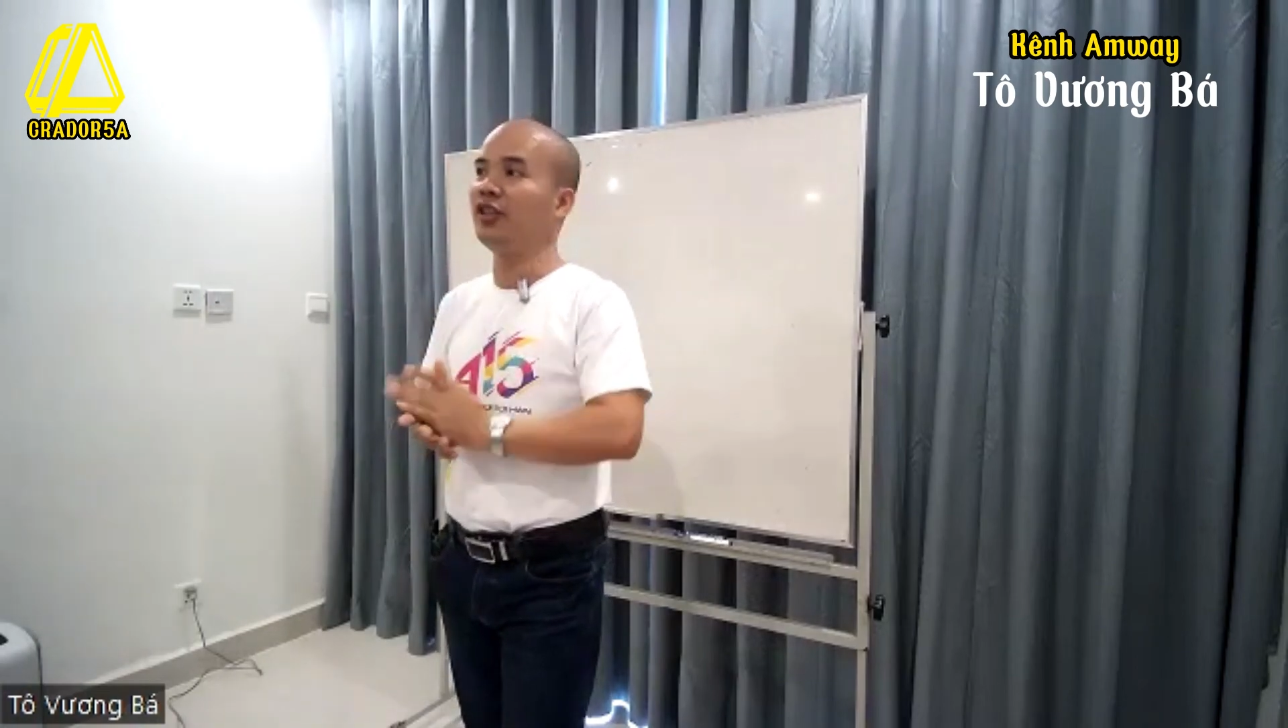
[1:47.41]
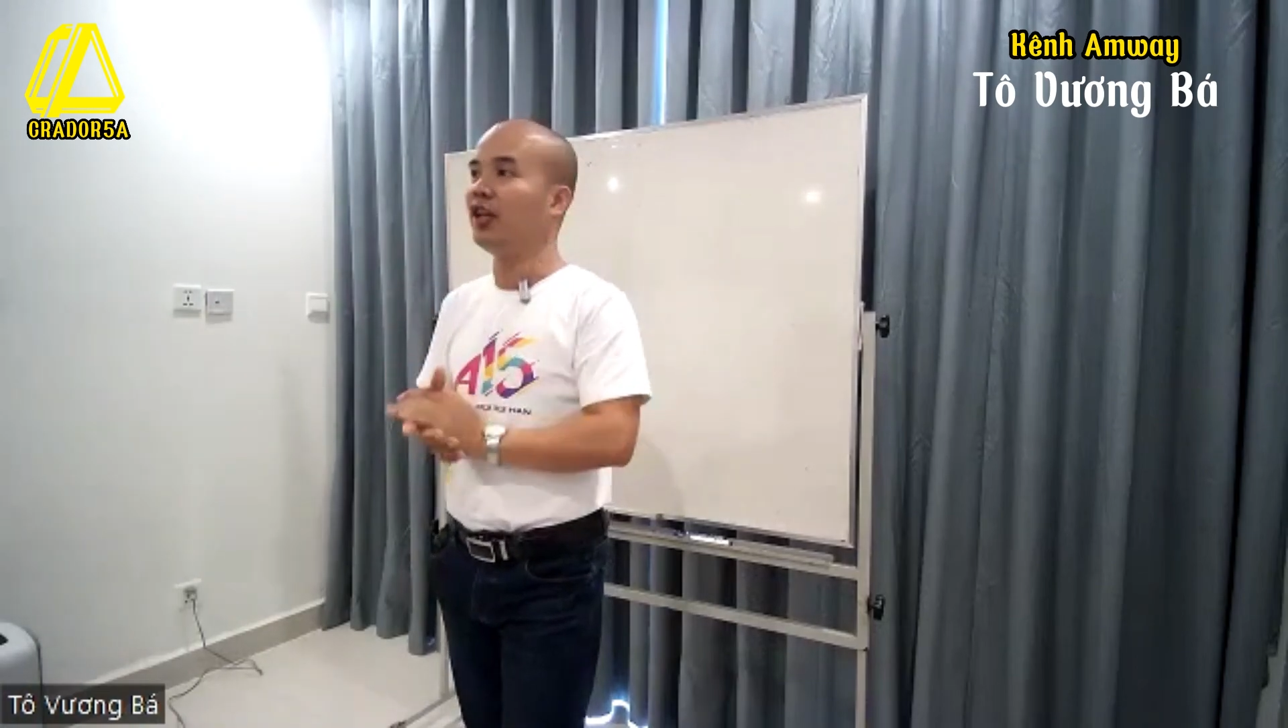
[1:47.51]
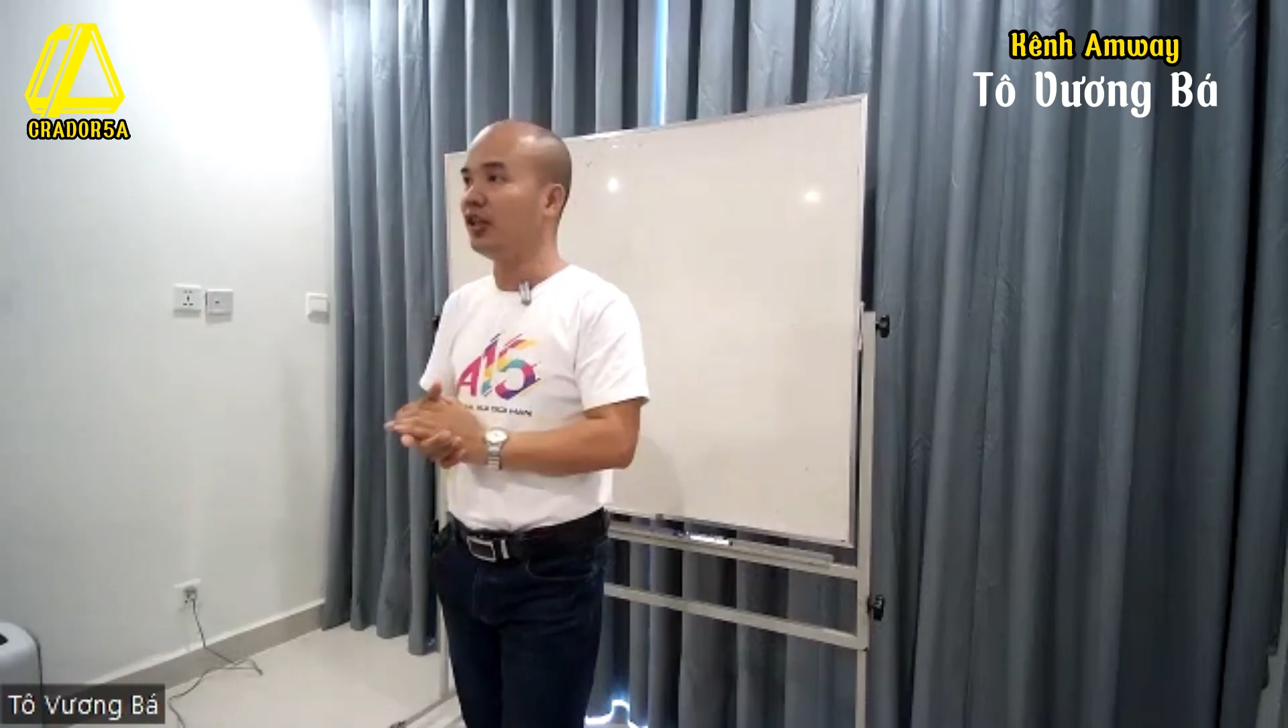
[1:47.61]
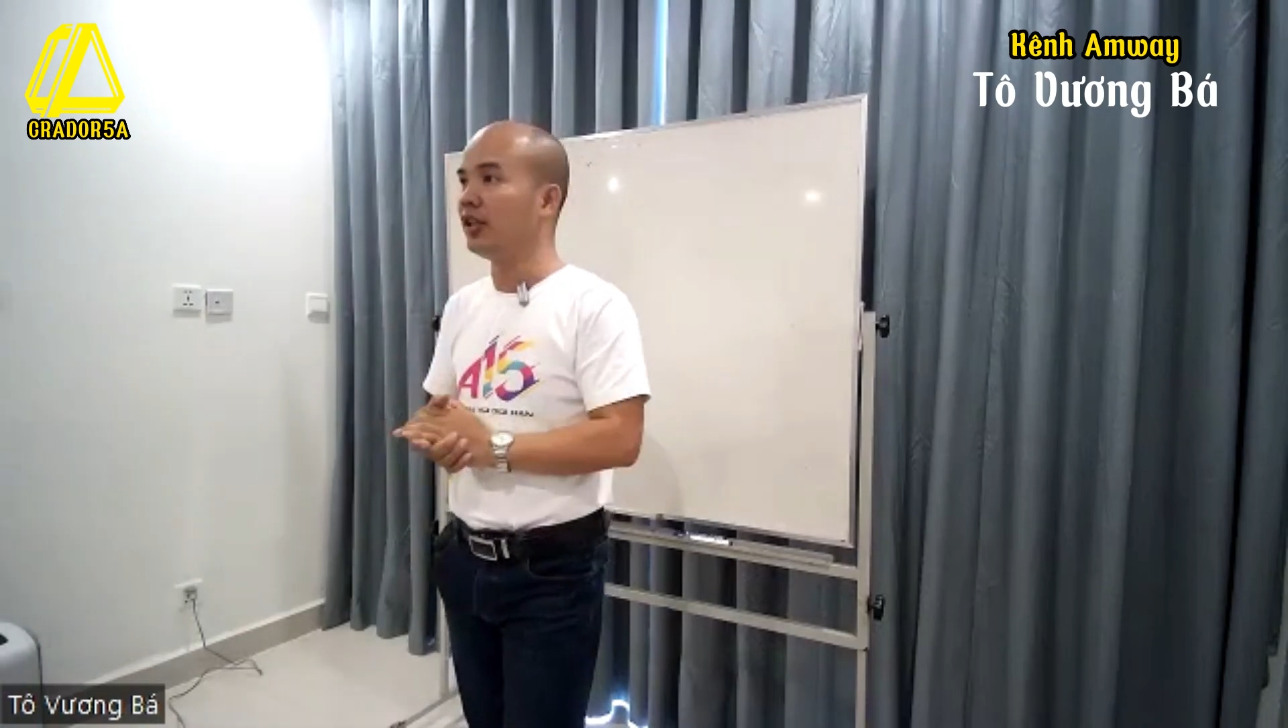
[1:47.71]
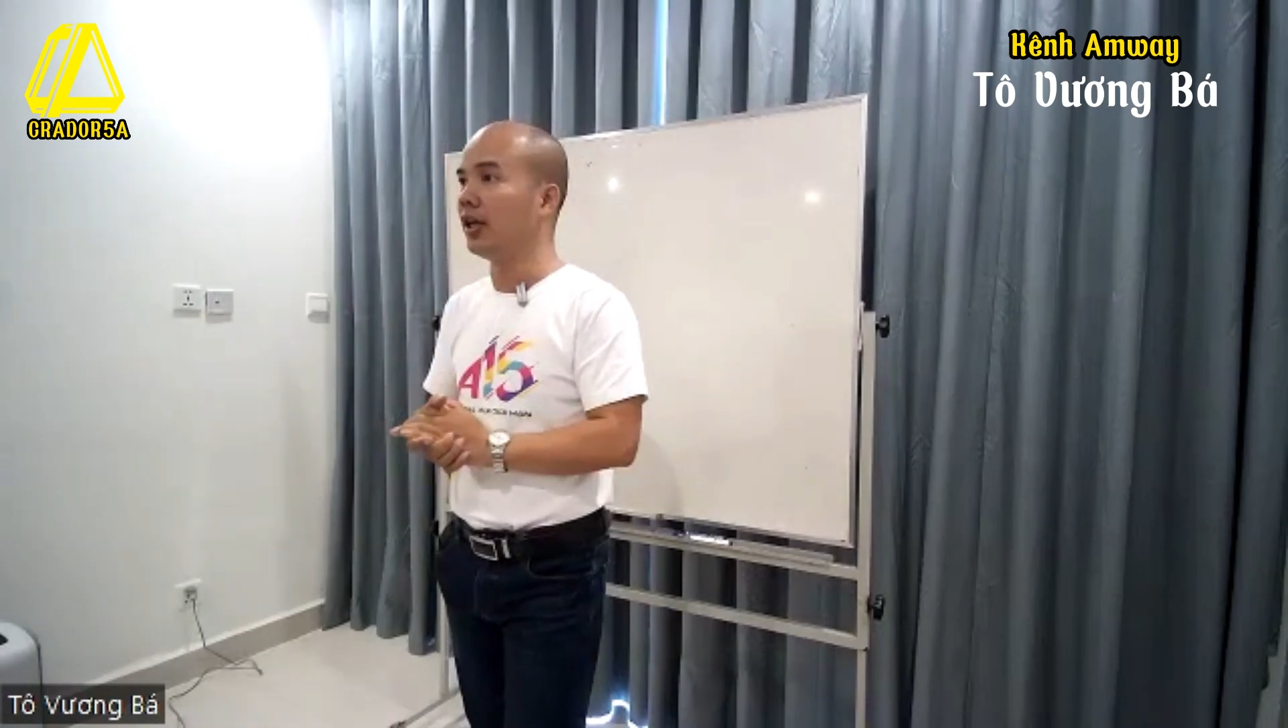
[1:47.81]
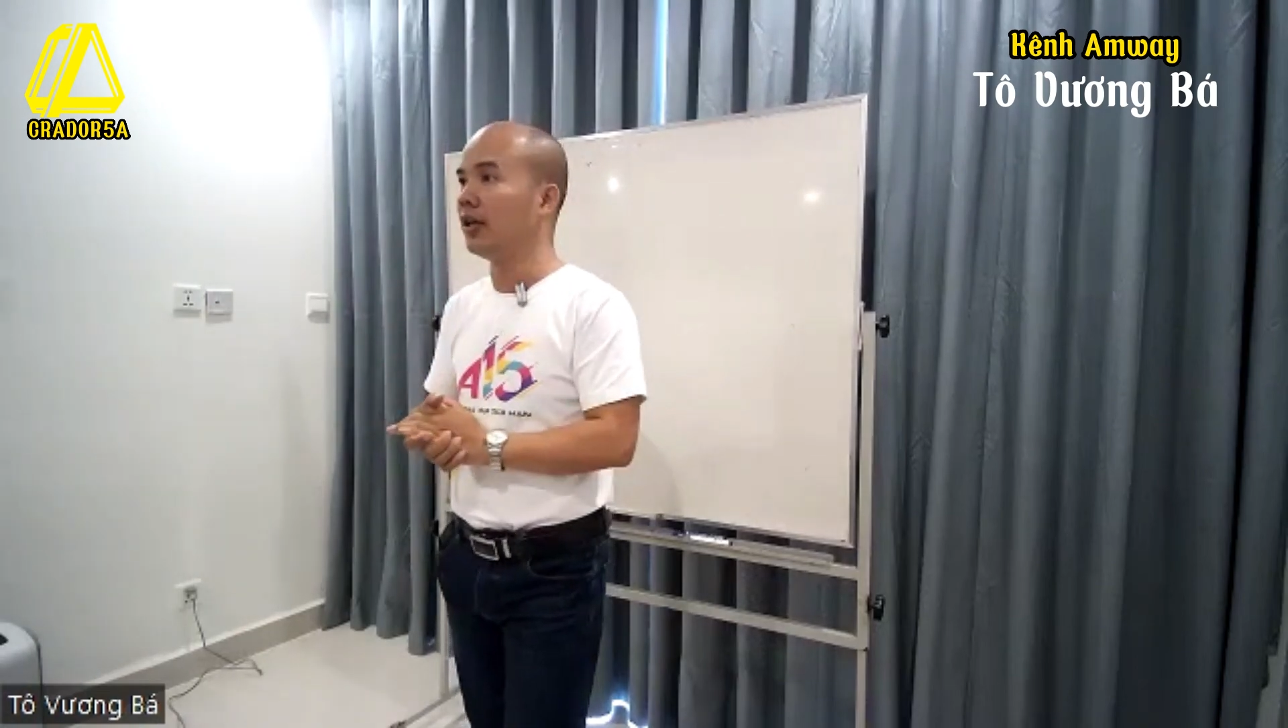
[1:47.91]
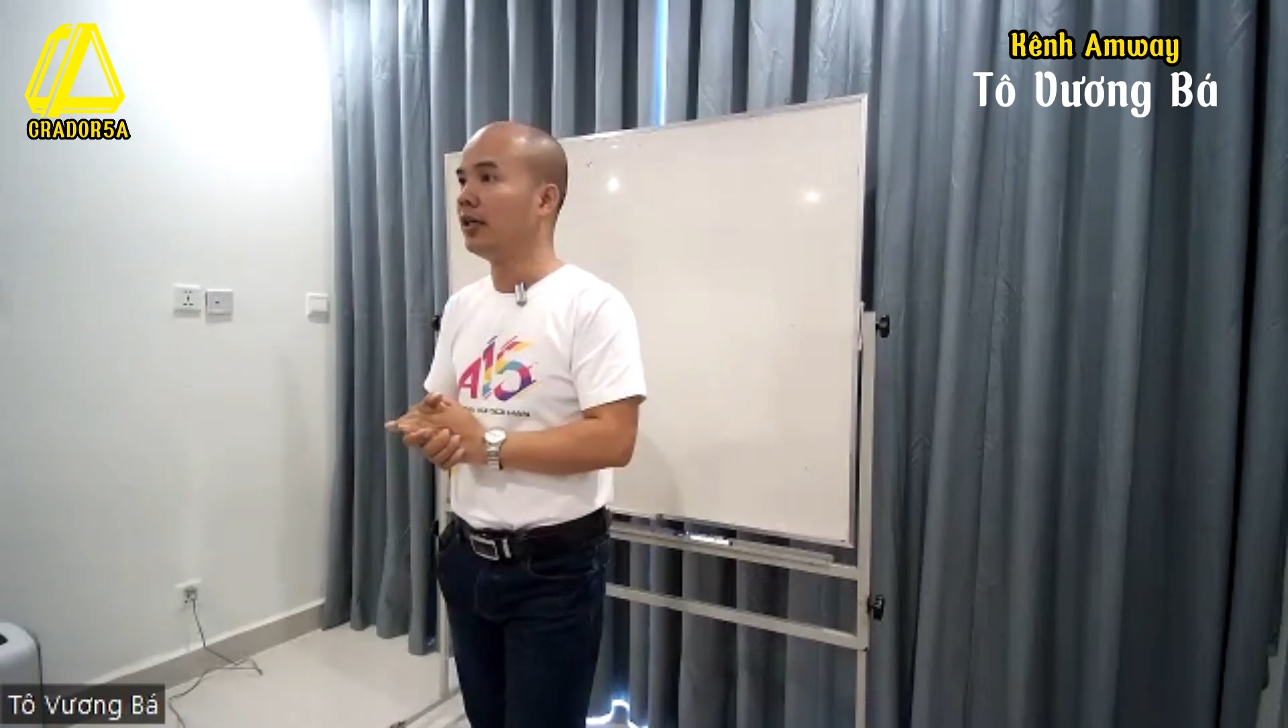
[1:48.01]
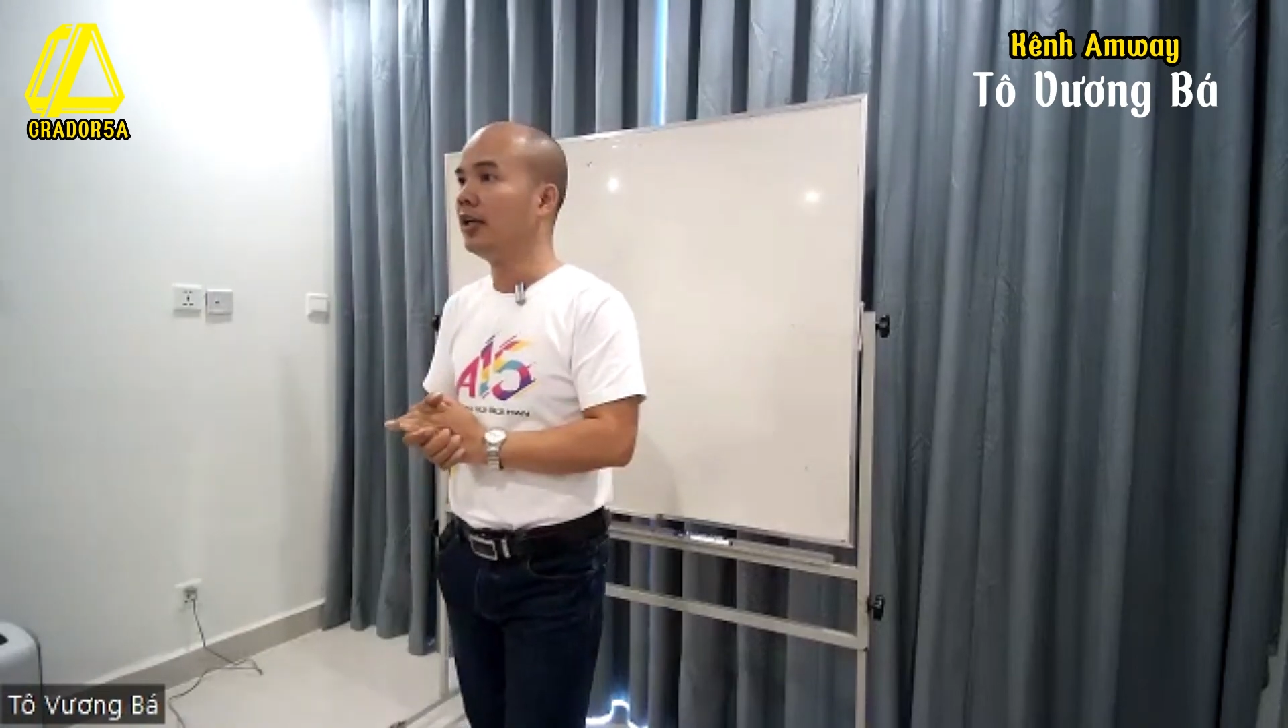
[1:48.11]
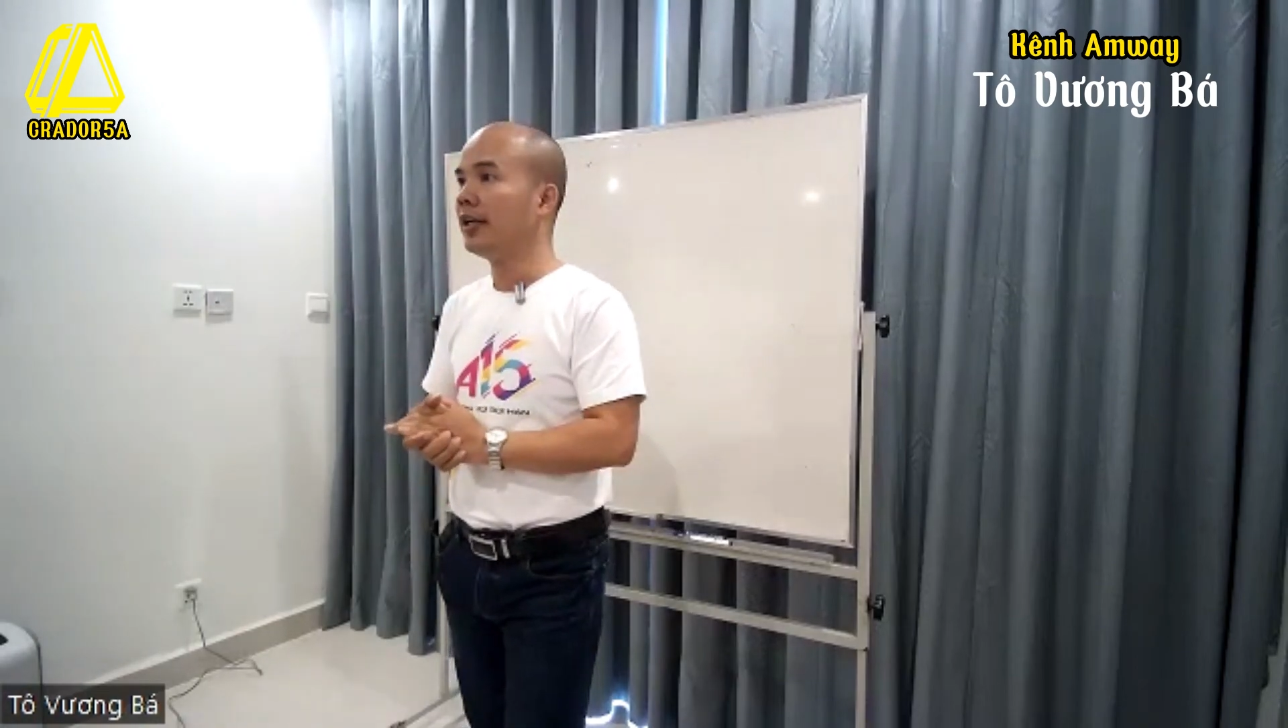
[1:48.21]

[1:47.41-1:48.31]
do lựa chọn